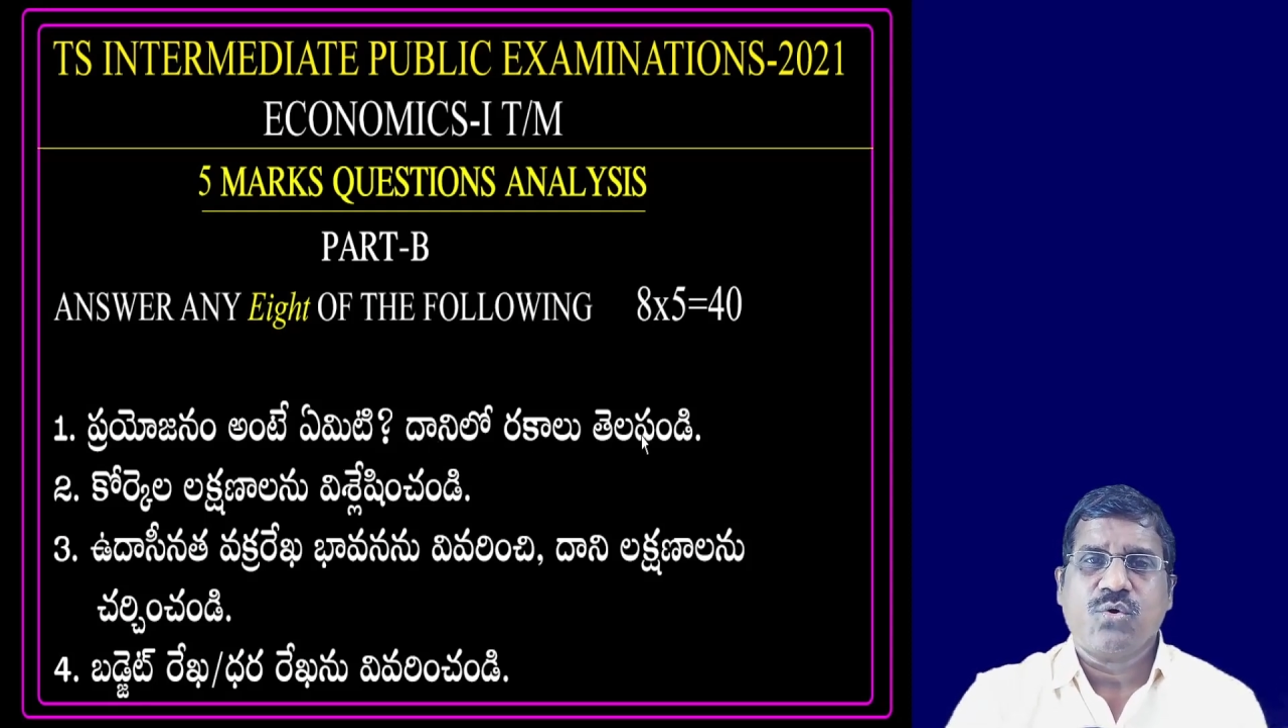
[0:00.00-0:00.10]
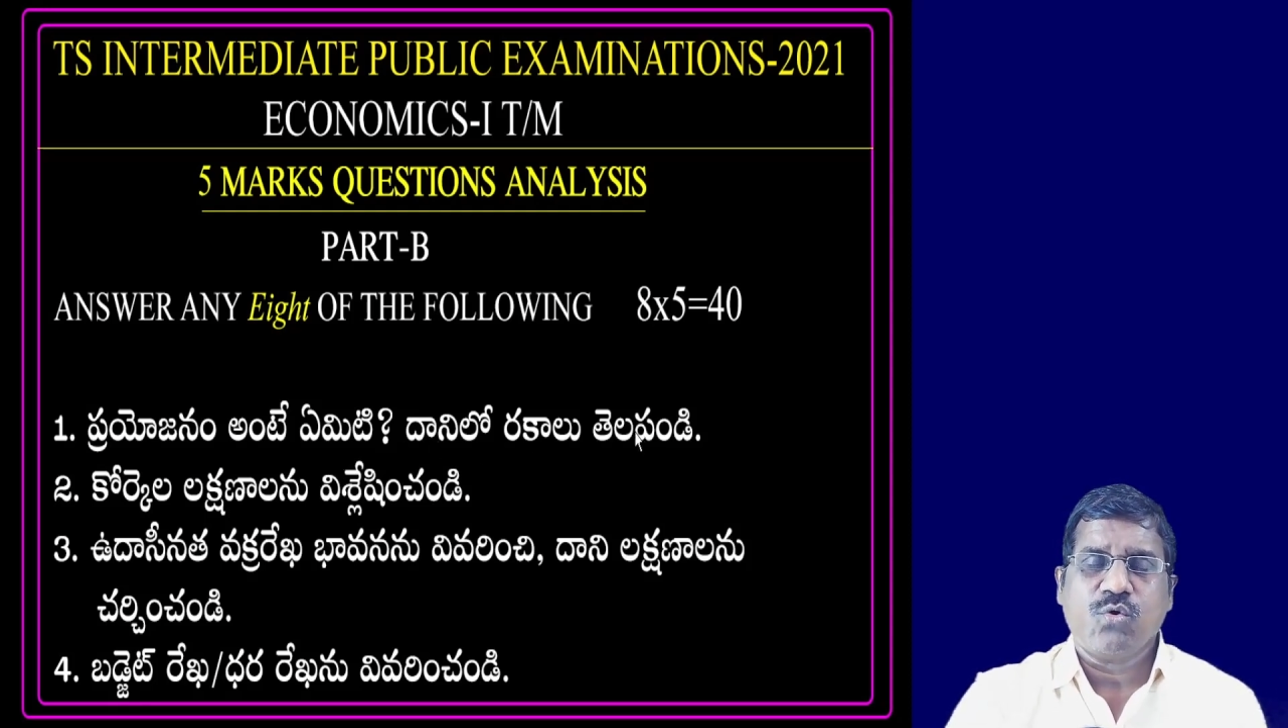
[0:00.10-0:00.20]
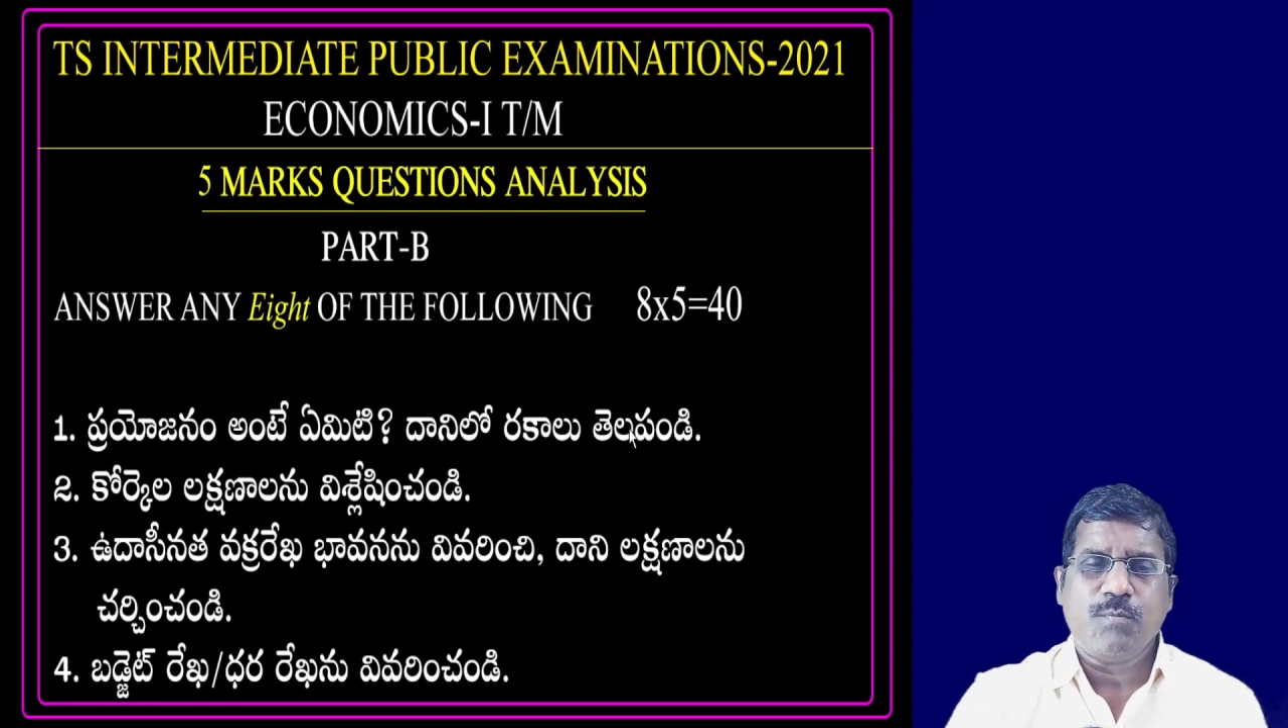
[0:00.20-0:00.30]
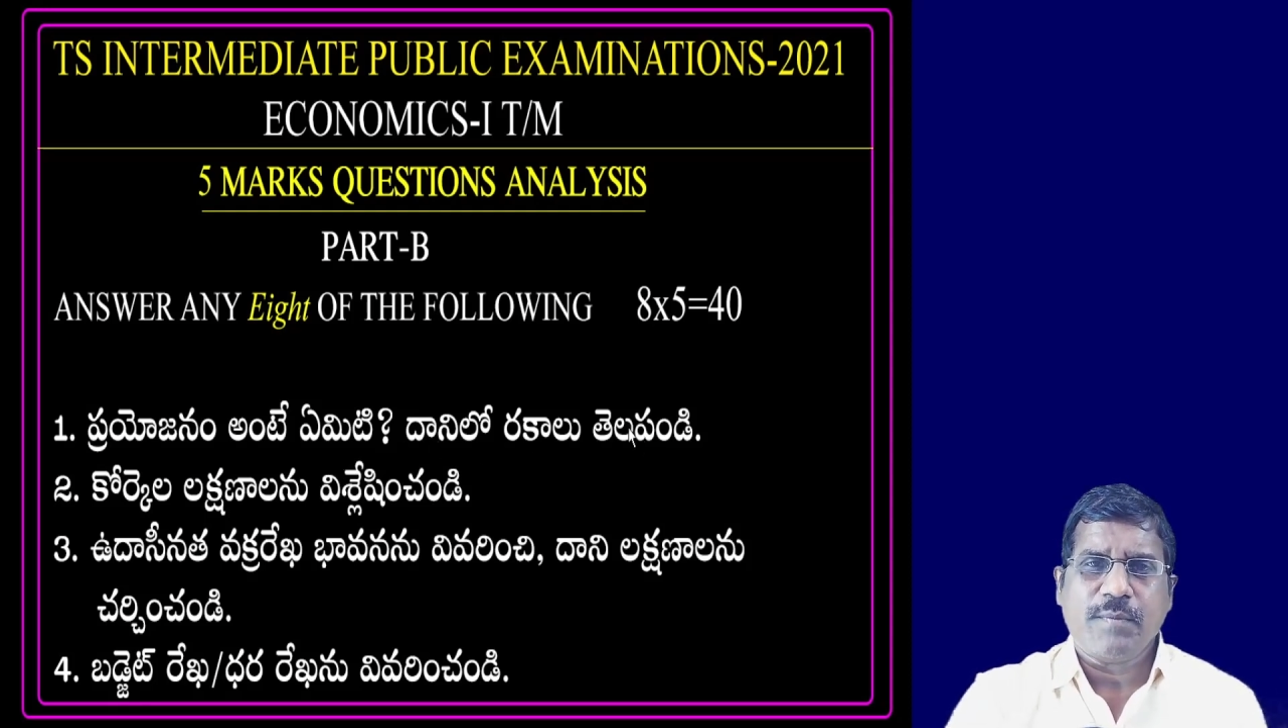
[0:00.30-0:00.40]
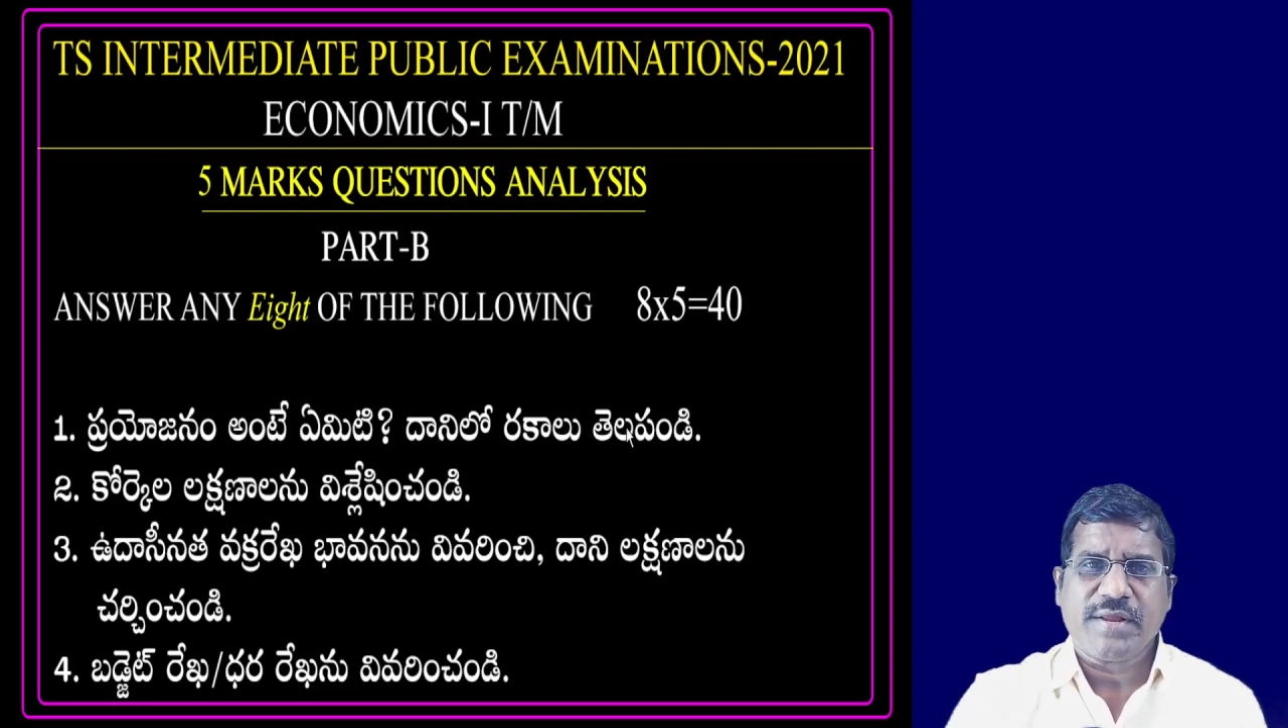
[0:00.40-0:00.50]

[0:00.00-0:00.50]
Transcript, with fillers: రూప